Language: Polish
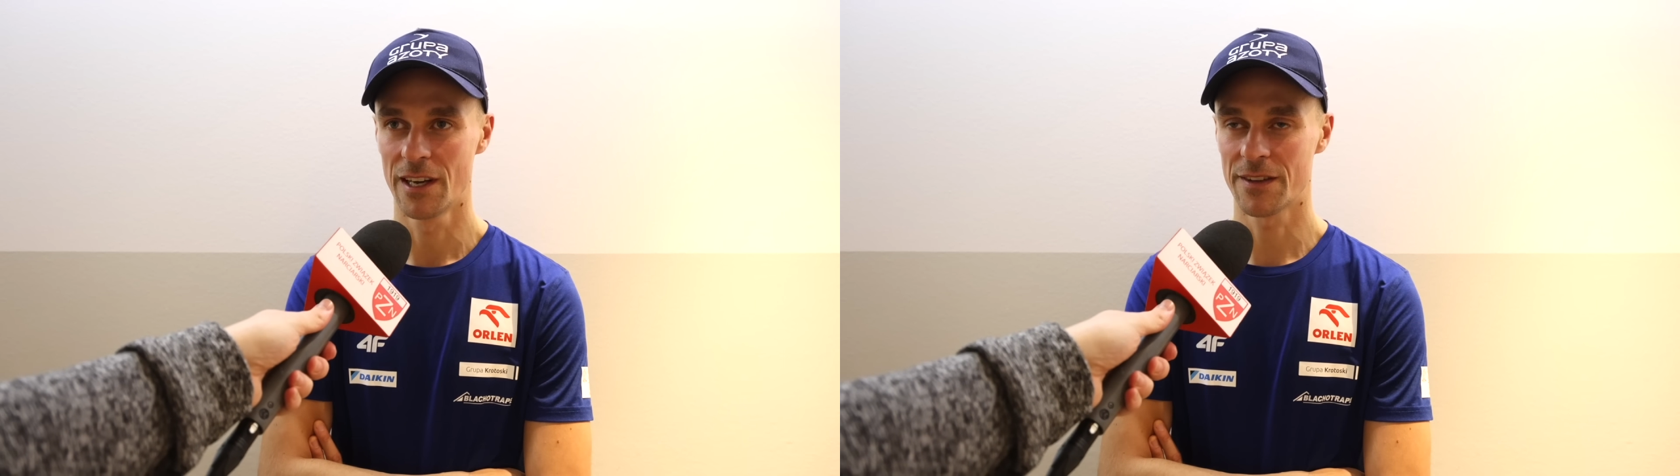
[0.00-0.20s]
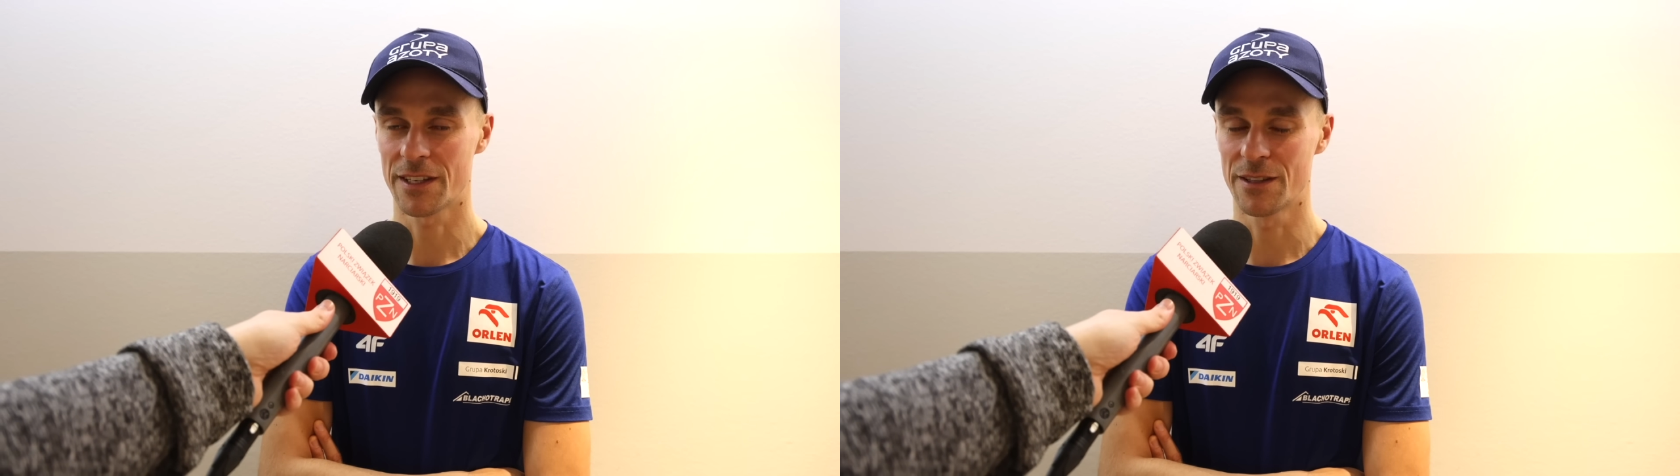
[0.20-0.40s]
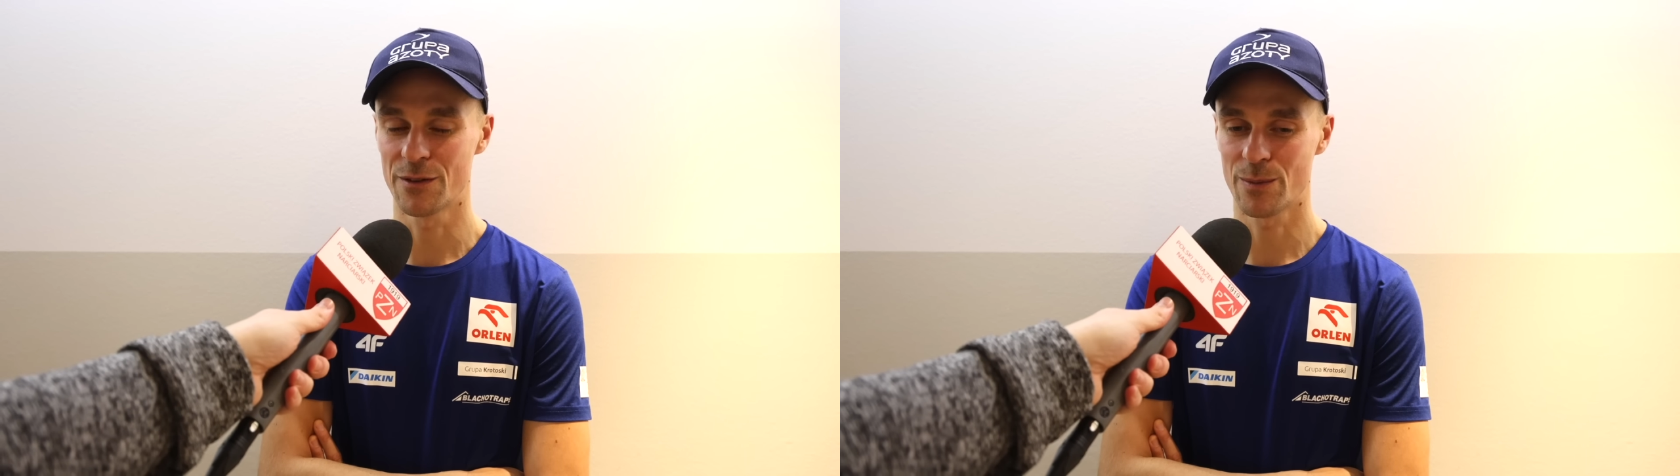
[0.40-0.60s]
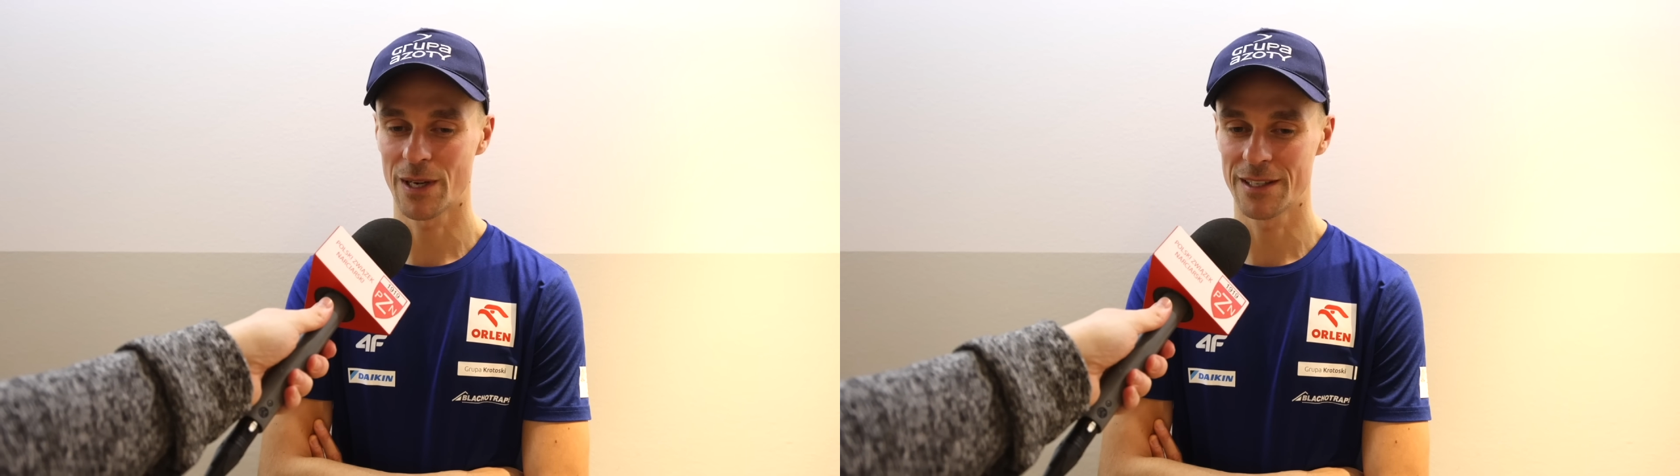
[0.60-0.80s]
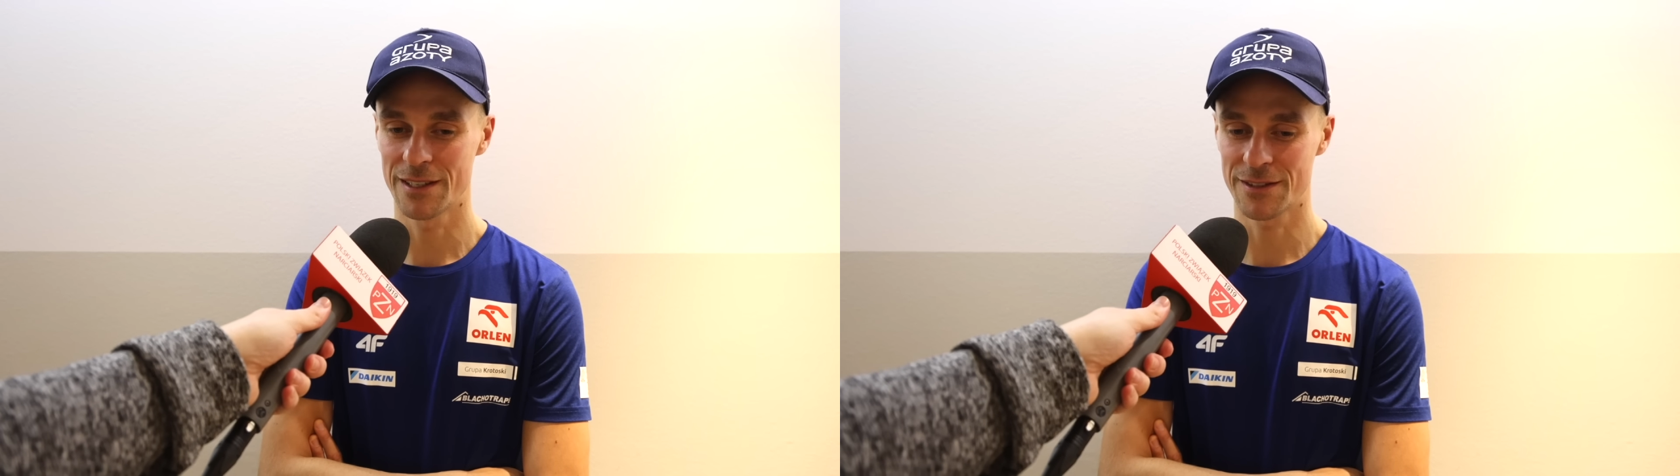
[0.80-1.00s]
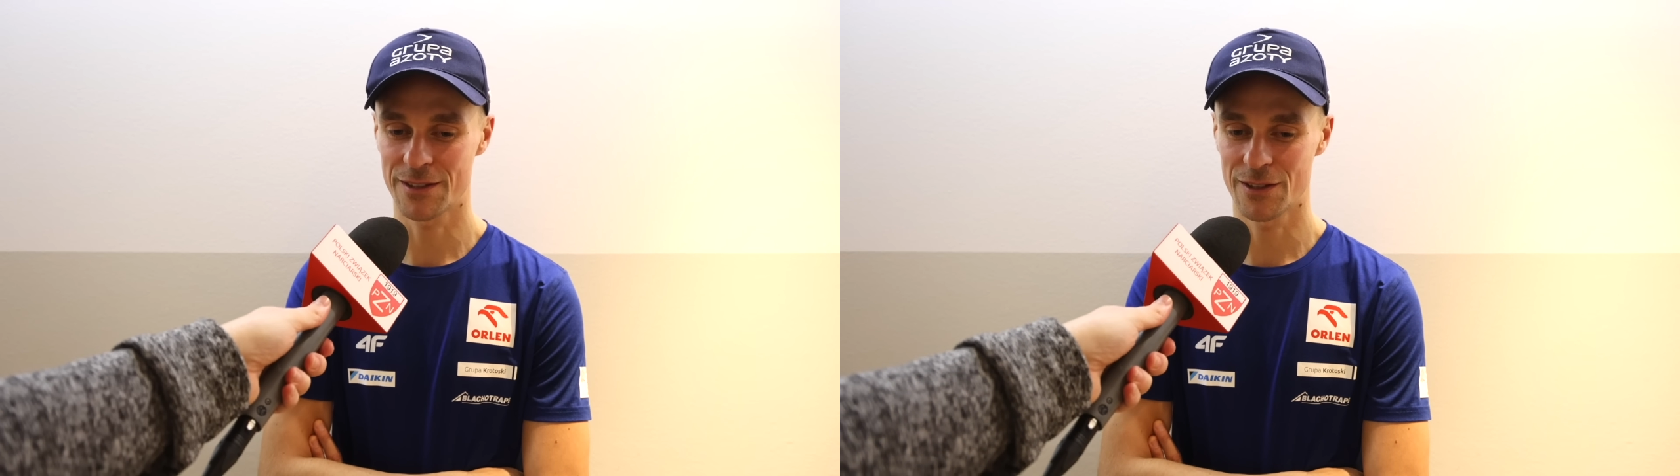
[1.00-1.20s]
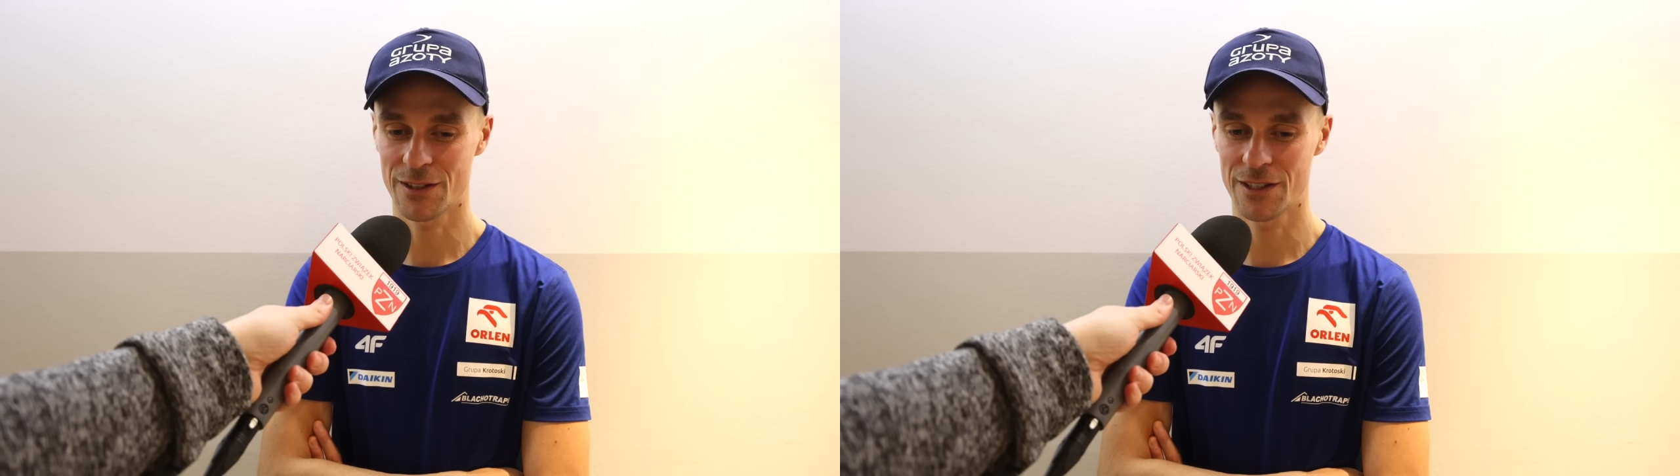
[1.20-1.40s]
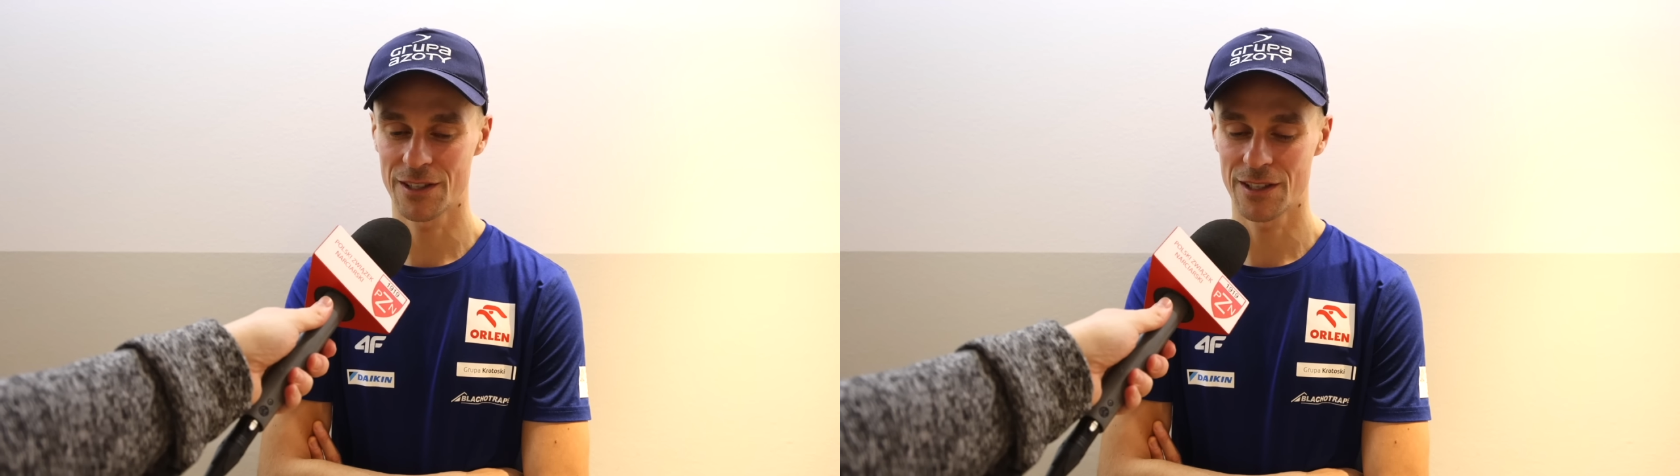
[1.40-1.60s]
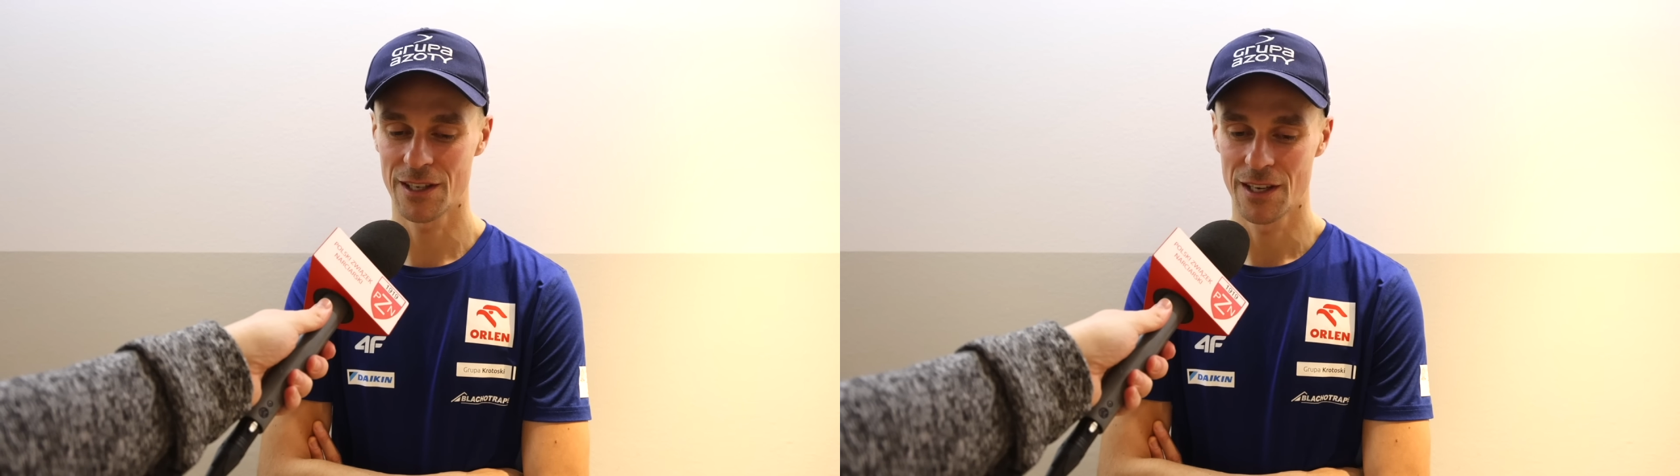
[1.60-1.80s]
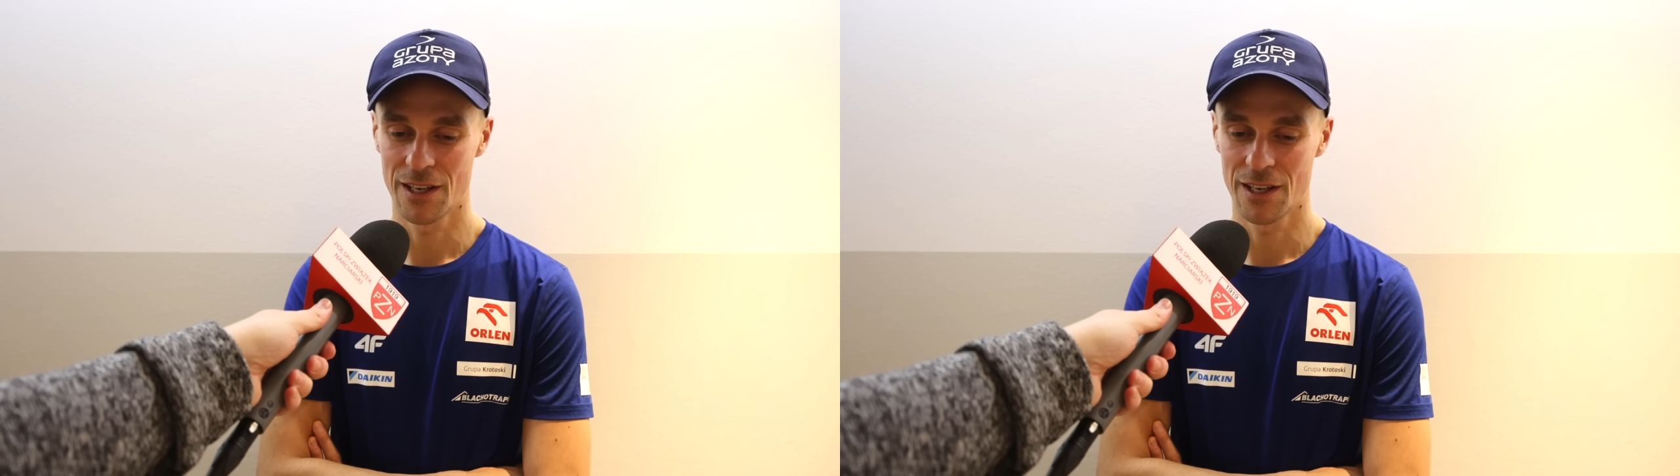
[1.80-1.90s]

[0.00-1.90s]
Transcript: takie normalne skoki,